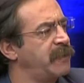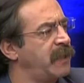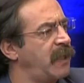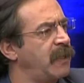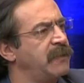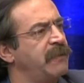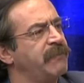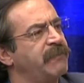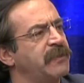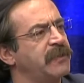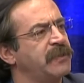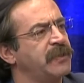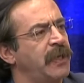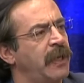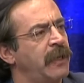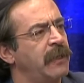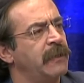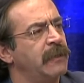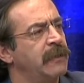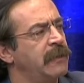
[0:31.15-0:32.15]
Bir tane de
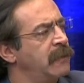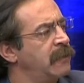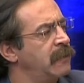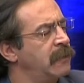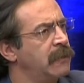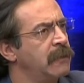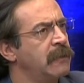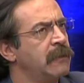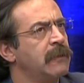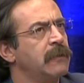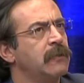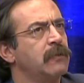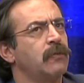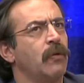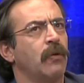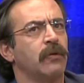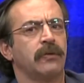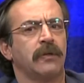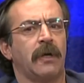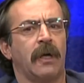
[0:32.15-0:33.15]
fırça.
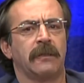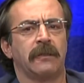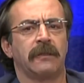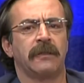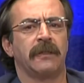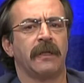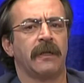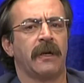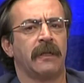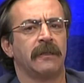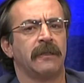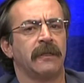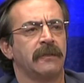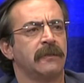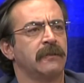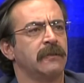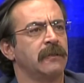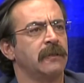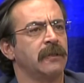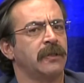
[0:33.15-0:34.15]
Dört katlıydı herhalde.
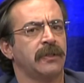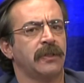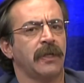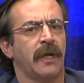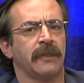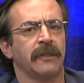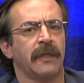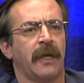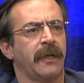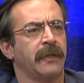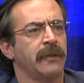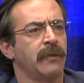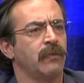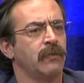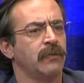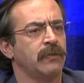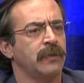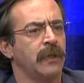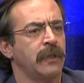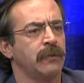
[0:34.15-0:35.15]
İkişer daireden
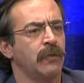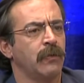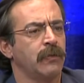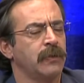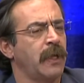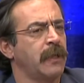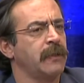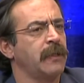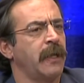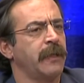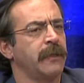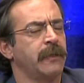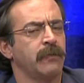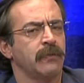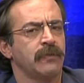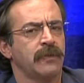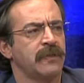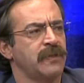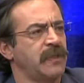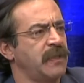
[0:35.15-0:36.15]
olsa, dörder daireden
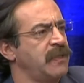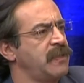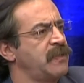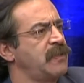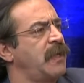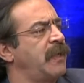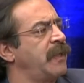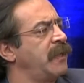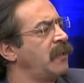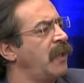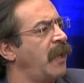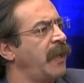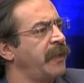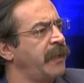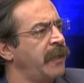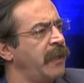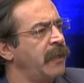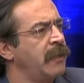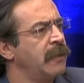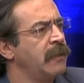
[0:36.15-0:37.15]
olsa sekiz tane
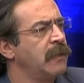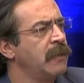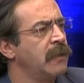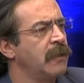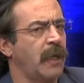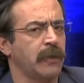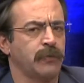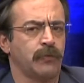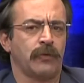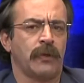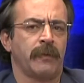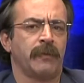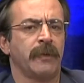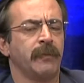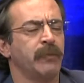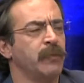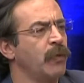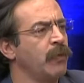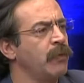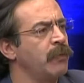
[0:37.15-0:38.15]
daire. Kaç oda
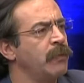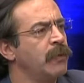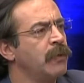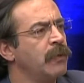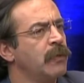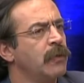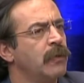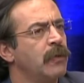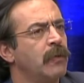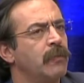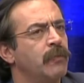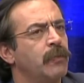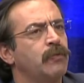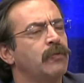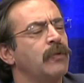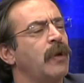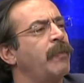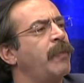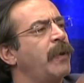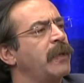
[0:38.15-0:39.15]
bilmiyorum.
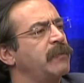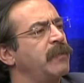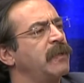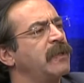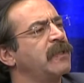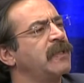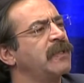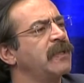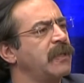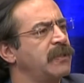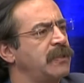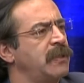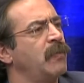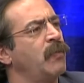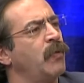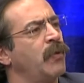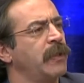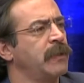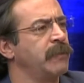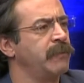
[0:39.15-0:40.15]
Bütün apartmanı kireçle
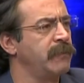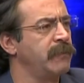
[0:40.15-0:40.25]
boyadım.